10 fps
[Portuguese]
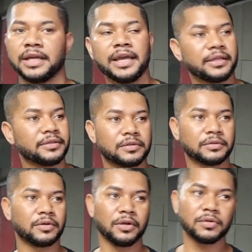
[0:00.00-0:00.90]
É,
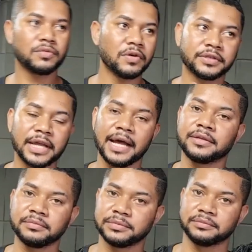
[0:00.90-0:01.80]
coloca um Ou deixa o
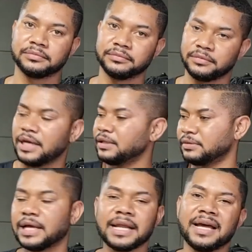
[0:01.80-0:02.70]
WhatsApp, mano. É,
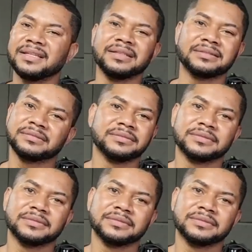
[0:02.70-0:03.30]
não dá nada.